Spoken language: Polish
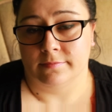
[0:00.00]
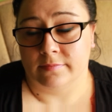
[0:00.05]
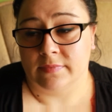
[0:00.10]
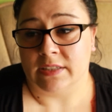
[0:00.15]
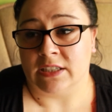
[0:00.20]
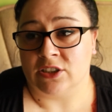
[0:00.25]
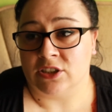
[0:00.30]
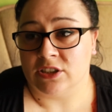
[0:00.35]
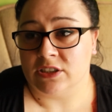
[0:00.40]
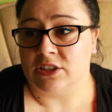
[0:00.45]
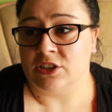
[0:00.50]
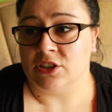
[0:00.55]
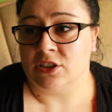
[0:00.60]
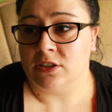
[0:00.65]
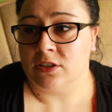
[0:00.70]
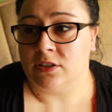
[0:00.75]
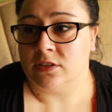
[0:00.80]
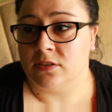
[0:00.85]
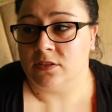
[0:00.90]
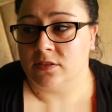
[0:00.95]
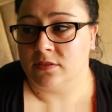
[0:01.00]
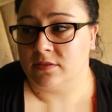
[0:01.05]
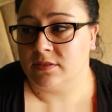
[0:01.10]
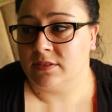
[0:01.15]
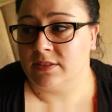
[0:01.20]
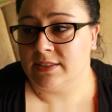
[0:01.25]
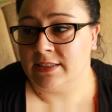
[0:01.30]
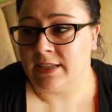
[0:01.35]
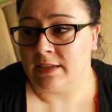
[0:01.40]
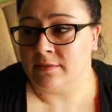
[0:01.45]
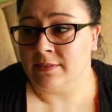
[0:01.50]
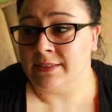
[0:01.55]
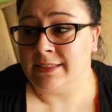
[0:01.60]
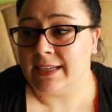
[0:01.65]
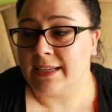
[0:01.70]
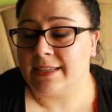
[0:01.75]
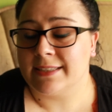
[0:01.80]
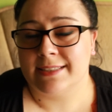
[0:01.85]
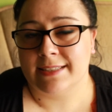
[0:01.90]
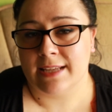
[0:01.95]
Także jeżeli chce,
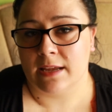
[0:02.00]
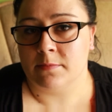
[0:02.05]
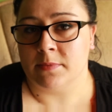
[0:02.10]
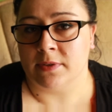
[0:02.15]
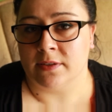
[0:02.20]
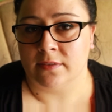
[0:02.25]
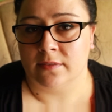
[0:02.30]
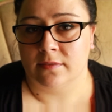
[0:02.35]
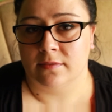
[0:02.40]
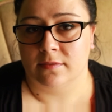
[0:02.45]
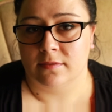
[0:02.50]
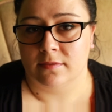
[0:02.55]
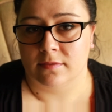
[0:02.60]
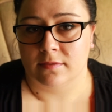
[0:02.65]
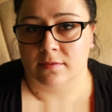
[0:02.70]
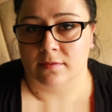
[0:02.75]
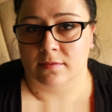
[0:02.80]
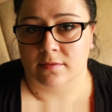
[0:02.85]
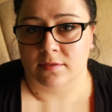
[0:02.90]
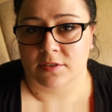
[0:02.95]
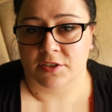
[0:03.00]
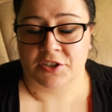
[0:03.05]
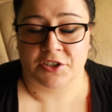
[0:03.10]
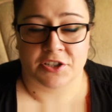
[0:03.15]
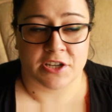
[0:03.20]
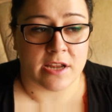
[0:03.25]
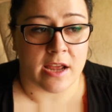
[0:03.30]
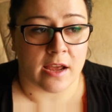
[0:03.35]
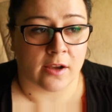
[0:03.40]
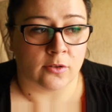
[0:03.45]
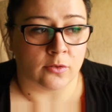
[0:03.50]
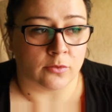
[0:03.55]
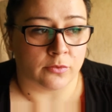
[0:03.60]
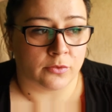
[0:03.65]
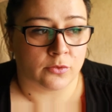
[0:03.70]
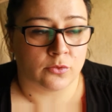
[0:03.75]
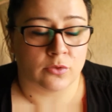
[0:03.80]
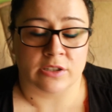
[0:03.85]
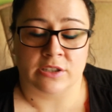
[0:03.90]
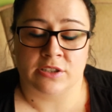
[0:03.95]
nie chcemy szczeniaków,
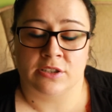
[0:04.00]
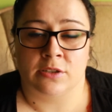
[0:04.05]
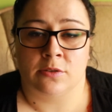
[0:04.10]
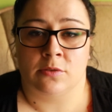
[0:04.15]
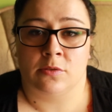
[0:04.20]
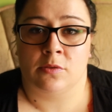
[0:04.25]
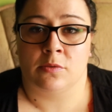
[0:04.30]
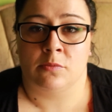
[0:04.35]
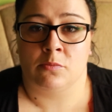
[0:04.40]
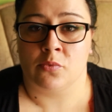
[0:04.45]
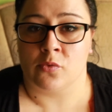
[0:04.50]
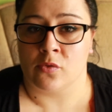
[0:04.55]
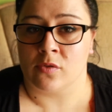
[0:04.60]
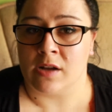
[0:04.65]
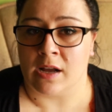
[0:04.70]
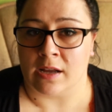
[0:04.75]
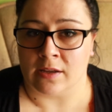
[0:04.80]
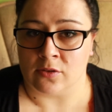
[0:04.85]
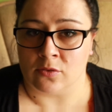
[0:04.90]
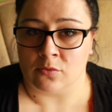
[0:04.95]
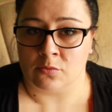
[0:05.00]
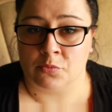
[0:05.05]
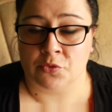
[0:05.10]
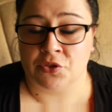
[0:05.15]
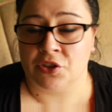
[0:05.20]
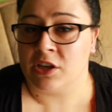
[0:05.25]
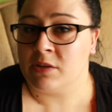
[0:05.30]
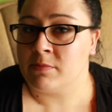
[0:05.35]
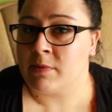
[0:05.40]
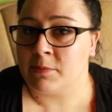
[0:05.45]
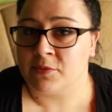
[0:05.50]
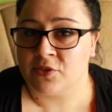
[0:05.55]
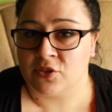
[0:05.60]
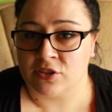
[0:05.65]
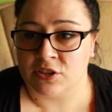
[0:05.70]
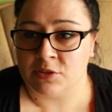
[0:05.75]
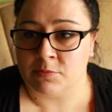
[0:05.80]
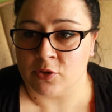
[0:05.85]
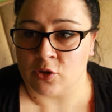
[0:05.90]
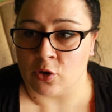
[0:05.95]
które się błąkają, później nie mamy co
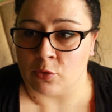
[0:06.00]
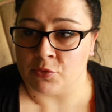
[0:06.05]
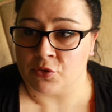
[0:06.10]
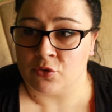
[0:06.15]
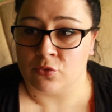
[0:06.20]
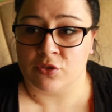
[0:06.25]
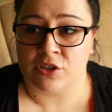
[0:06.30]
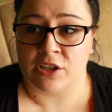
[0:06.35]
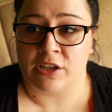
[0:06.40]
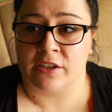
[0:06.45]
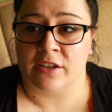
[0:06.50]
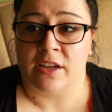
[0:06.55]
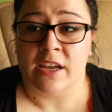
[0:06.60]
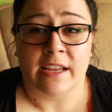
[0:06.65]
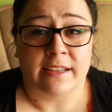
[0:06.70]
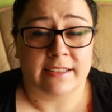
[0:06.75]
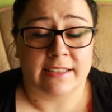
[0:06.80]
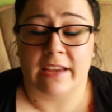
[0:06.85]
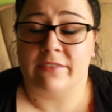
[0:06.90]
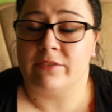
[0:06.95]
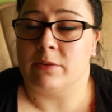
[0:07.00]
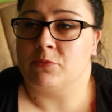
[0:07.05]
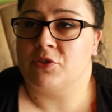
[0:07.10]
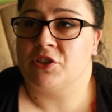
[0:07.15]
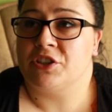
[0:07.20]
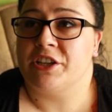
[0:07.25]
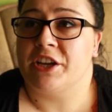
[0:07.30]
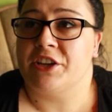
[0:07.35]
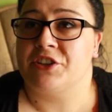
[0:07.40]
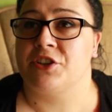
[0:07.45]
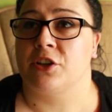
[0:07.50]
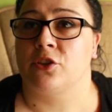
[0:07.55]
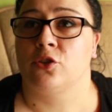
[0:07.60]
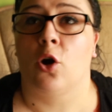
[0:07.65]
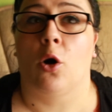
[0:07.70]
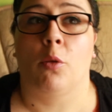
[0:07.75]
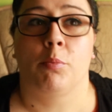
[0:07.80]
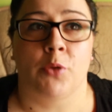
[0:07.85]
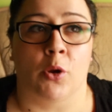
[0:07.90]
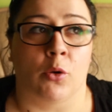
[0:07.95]
z nimi robić. Ludzie, nie wiem, czy jeszcze
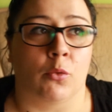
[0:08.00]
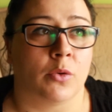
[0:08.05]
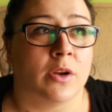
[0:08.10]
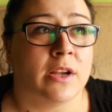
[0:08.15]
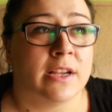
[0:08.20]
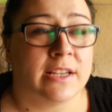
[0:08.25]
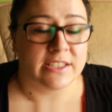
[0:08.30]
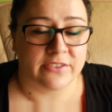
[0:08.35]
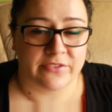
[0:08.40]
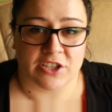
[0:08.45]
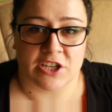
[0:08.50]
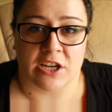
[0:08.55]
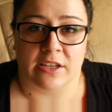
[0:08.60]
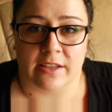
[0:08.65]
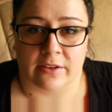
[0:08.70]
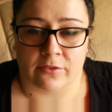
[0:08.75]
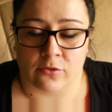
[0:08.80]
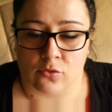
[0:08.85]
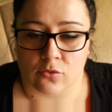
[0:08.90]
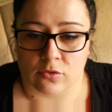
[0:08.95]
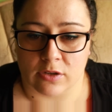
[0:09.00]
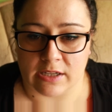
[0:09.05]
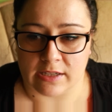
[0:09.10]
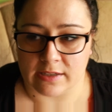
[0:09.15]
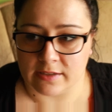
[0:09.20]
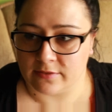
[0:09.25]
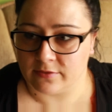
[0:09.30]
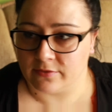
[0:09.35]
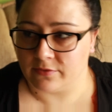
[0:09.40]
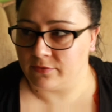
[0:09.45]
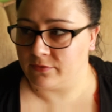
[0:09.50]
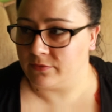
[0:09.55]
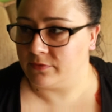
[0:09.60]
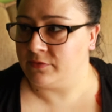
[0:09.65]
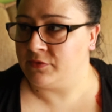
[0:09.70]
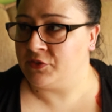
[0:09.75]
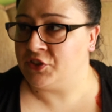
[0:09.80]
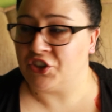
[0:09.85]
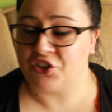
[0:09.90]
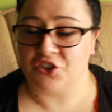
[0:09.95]
topią zwierzęta w ogóle
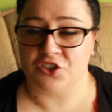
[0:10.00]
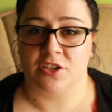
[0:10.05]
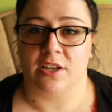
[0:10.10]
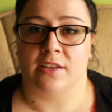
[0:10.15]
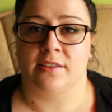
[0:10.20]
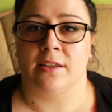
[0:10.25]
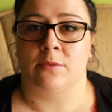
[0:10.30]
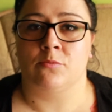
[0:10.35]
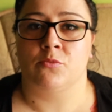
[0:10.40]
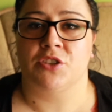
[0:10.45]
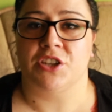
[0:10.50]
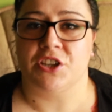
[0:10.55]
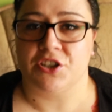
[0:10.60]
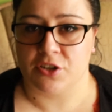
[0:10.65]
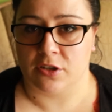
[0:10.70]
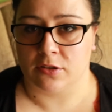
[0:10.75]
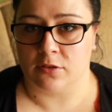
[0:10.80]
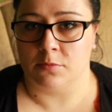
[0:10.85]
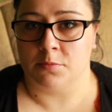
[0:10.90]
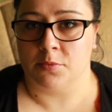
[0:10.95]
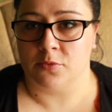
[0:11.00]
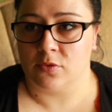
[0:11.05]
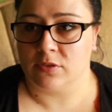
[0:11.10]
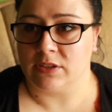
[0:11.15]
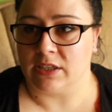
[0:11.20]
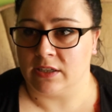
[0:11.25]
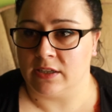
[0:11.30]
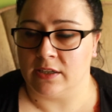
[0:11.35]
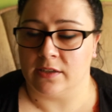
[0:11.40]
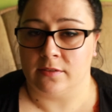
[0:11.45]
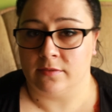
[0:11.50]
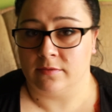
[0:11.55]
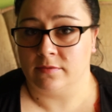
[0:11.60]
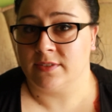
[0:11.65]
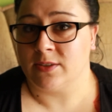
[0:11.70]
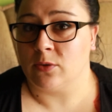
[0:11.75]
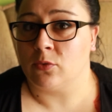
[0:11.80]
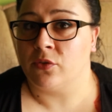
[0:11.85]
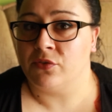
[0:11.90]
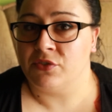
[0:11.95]
10 lat temu jeszcze to było takie
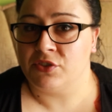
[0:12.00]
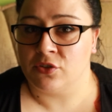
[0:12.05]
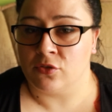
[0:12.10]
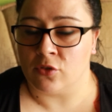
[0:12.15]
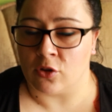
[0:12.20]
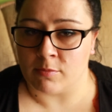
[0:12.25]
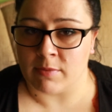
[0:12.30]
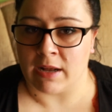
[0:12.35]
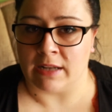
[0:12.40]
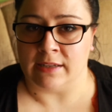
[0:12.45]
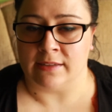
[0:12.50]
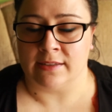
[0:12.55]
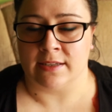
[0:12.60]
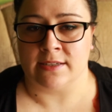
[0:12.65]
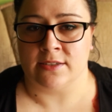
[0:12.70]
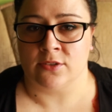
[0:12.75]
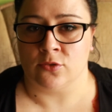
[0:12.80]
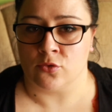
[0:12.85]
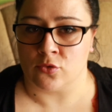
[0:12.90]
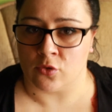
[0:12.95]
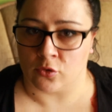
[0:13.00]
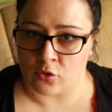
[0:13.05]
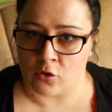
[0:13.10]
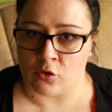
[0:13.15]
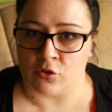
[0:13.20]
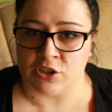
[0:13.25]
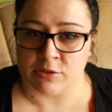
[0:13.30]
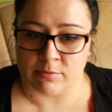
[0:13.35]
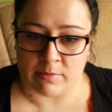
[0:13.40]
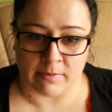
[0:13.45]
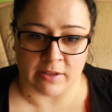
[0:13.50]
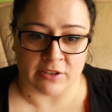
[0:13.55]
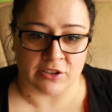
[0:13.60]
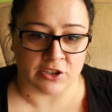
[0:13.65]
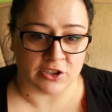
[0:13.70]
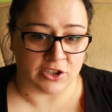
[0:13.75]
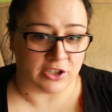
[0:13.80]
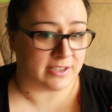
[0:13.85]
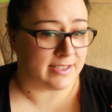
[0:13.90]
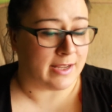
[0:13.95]
całkowicie normalne, teraz to już odchodzi. Mam
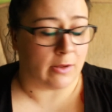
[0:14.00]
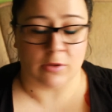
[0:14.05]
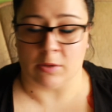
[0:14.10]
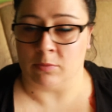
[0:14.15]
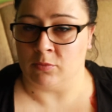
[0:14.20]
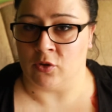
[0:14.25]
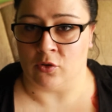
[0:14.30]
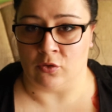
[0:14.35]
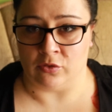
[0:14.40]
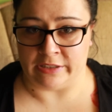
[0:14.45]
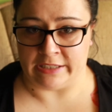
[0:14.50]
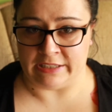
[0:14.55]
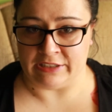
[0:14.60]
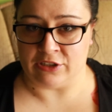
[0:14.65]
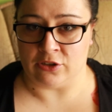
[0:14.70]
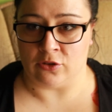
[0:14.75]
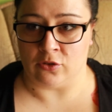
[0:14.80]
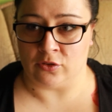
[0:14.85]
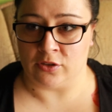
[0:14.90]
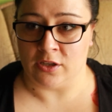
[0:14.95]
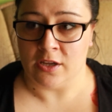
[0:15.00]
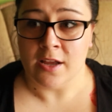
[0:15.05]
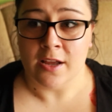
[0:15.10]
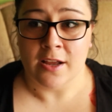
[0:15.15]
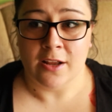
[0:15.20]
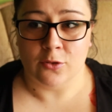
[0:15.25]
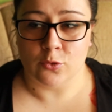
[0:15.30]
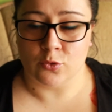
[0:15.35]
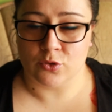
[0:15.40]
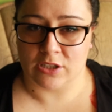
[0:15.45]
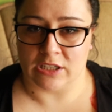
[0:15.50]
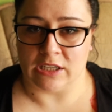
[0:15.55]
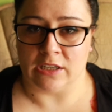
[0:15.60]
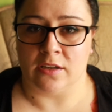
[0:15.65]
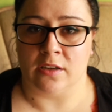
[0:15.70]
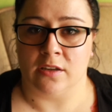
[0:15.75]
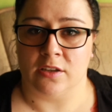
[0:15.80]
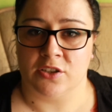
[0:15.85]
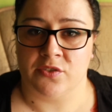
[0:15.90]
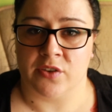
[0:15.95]
nadzieję, że całkiem to odejdzie od
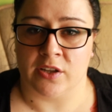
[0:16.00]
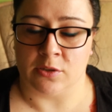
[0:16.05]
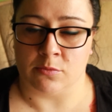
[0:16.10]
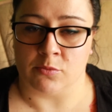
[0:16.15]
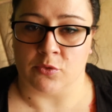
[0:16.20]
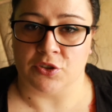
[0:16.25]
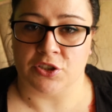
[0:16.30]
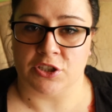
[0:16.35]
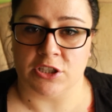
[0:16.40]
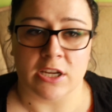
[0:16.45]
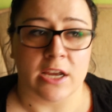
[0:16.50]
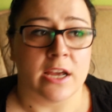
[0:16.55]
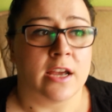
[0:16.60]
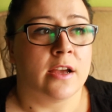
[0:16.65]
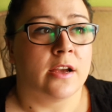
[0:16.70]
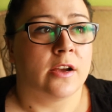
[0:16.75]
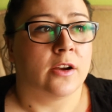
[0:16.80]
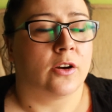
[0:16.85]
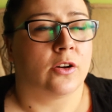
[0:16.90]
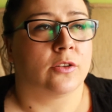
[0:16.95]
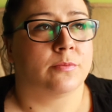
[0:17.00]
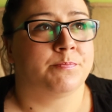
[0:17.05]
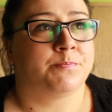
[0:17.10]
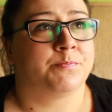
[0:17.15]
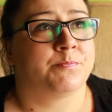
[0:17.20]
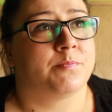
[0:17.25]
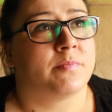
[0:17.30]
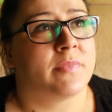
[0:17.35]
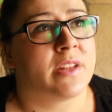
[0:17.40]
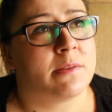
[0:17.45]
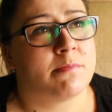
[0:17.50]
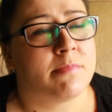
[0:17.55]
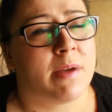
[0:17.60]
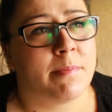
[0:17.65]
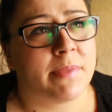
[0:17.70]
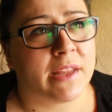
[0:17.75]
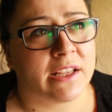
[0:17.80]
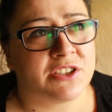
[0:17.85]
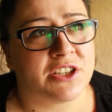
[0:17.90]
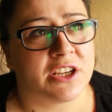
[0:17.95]
ludzkiej świadomości. Mm,
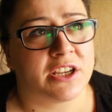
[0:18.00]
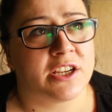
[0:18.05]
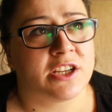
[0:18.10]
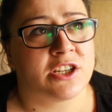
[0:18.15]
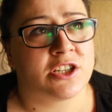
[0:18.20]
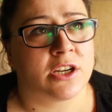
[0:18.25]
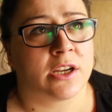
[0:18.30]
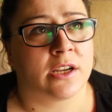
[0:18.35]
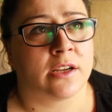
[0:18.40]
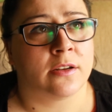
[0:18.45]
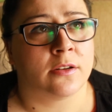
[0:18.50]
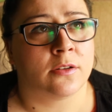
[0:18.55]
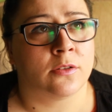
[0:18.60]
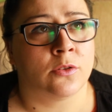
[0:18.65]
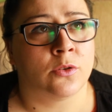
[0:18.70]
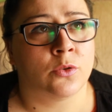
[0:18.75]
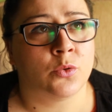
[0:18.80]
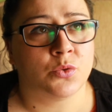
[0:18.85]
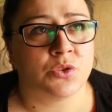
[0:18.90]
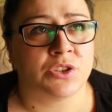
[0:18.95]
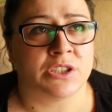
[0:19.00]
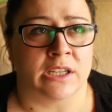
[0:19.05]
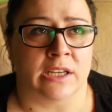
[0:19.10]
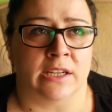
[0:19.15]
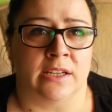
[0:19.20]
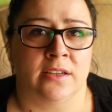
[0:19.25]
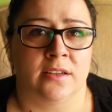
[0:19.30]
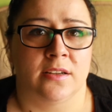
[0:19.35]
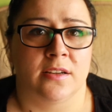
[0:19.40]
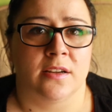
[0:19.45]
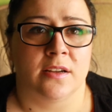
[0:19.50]
mam nadzieję, że ludzie